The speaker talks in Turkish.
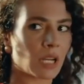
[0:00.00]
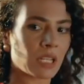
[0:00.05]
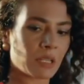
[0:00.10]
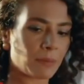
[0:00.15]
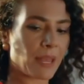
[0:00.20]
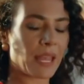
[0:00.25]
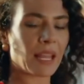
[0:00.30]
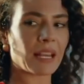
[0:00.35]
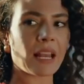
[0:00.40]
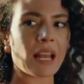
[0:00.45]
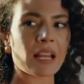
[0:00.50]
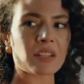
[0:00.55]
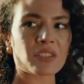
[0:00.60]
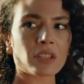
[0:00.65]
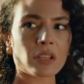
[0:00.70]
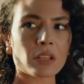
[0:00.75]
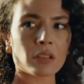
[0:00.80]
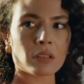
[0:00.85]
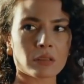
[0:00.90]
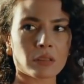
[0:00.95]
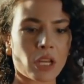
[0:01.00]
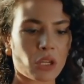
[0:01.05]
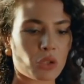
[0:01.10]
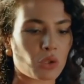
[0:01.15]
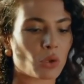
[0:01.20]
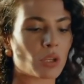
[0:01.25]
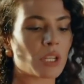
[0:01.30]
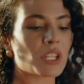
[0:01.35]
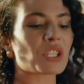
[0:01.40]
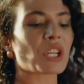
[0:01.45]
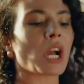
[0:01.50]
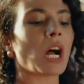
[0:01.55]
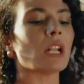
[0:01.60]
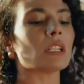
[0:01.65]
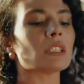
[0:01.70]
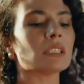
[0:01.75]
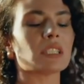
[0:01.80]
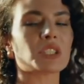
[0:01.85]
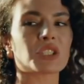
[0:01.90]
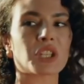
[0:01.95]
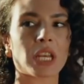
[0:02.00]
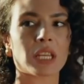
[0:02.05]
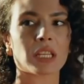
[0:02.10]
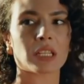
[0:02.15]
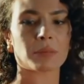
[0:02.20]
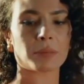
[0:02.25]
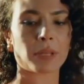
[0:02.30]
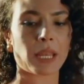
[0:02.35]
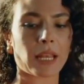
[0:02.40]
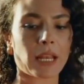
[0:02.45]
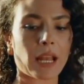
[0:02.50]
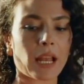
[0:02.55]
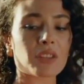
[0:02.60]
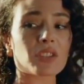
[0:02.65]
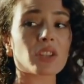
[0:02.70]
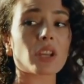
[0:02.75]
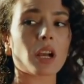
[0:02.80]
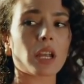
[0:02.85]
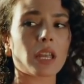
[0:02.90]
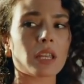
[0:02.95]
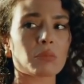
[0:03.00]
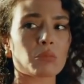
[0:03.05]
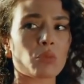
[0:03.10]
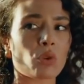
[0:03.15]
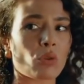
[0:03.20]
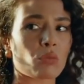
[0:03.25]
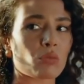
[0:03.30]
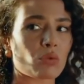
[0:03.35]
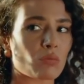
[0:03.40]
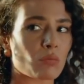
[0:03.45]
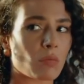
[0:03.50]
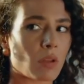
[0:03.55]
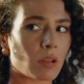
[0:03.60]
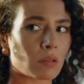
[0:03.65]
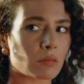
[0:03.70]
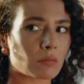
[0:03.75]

Hani bir eğlence? Ya şöyle çalgılı çengeli bir eğlence hak etmiyor muyum